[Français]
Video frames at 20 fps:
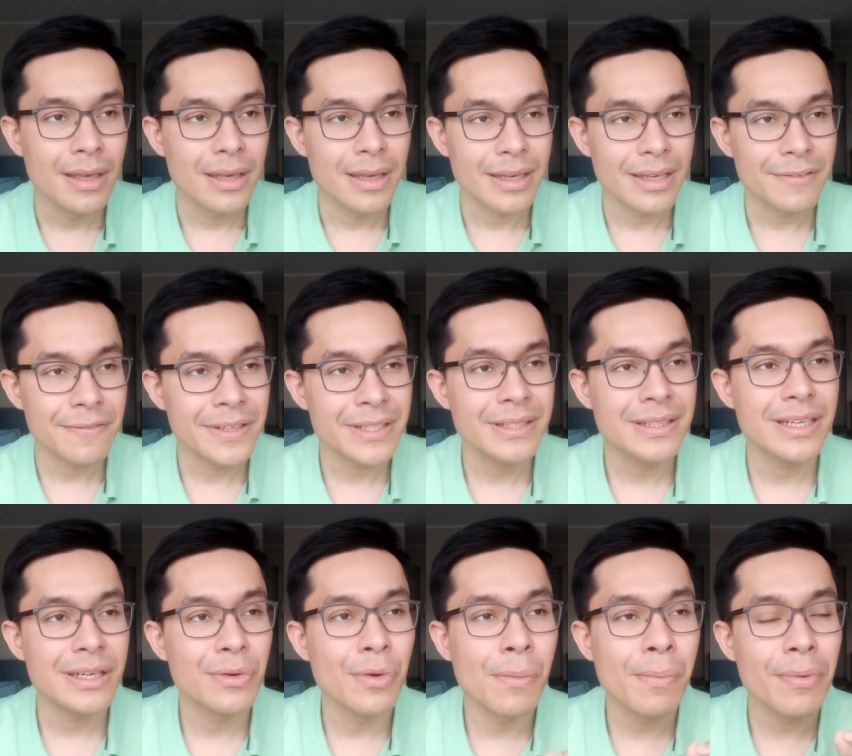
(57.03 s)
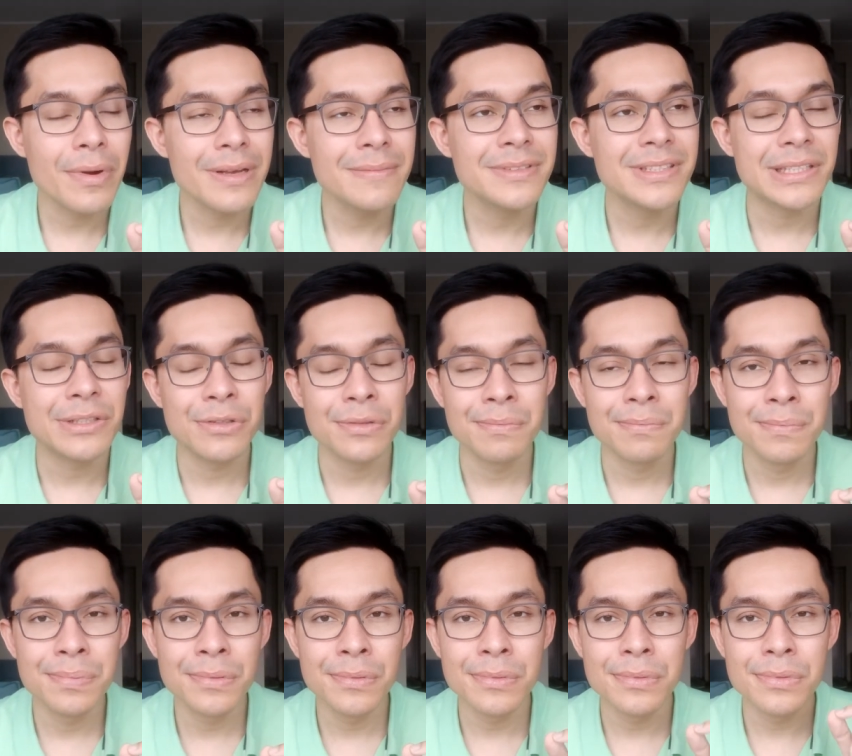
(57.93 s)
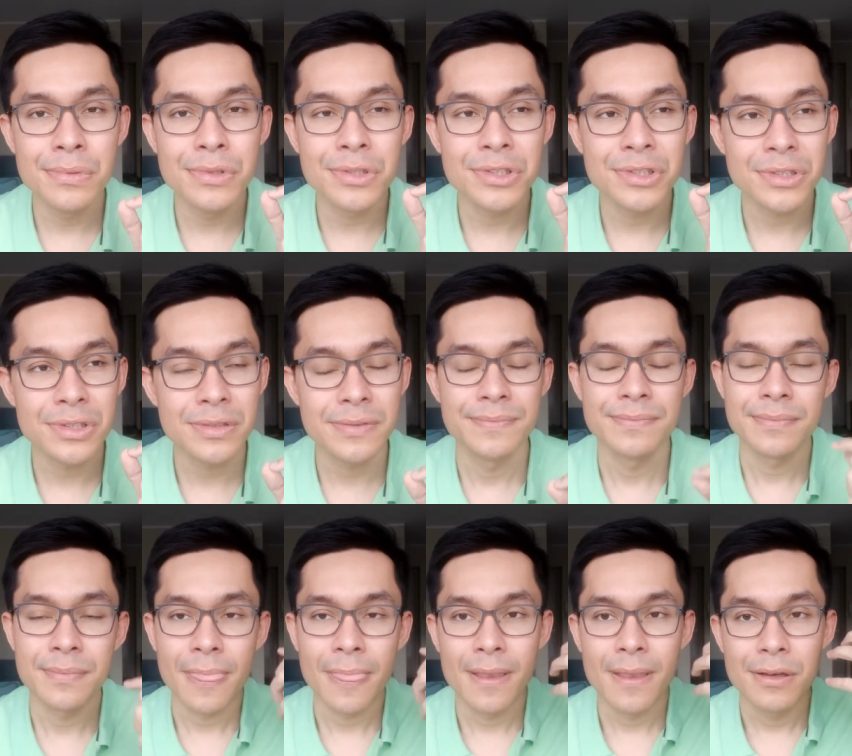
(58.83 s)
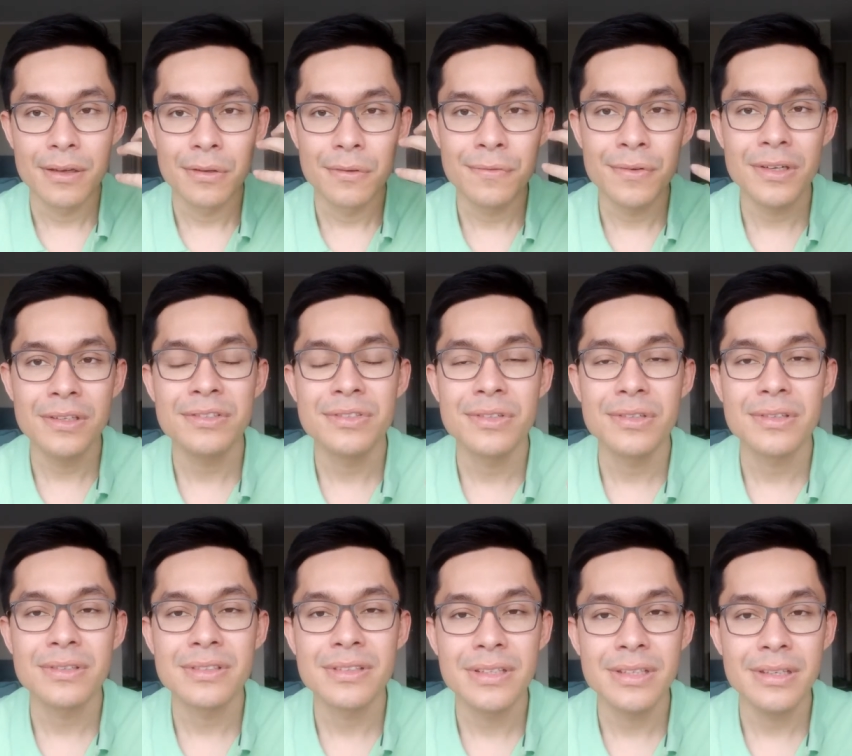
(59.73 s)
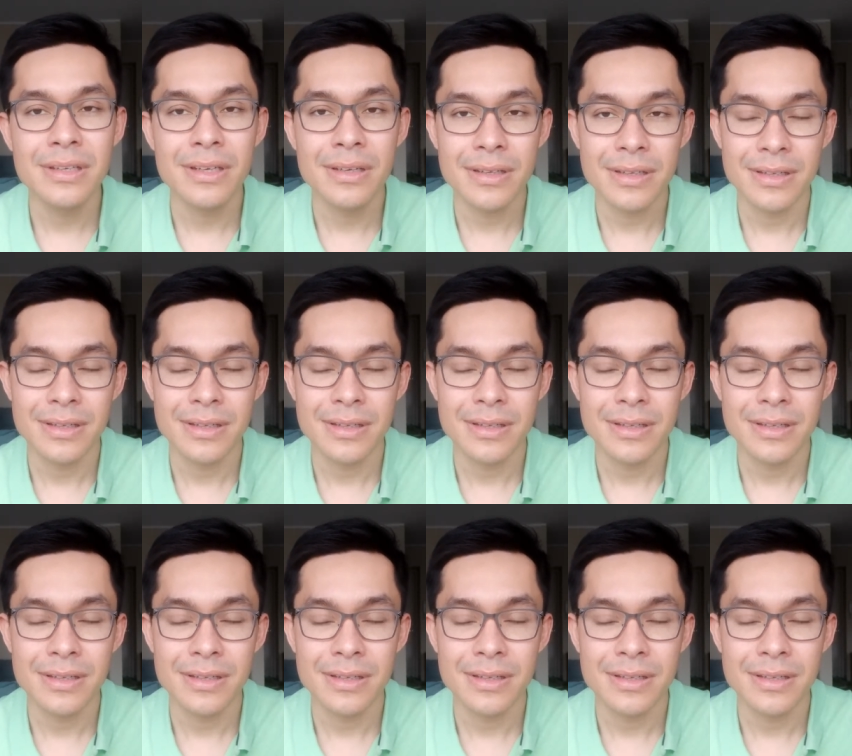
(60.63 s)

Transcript: Car en fait, il y a un gros problème, c'est que beaucoup de gens veulent se lancer,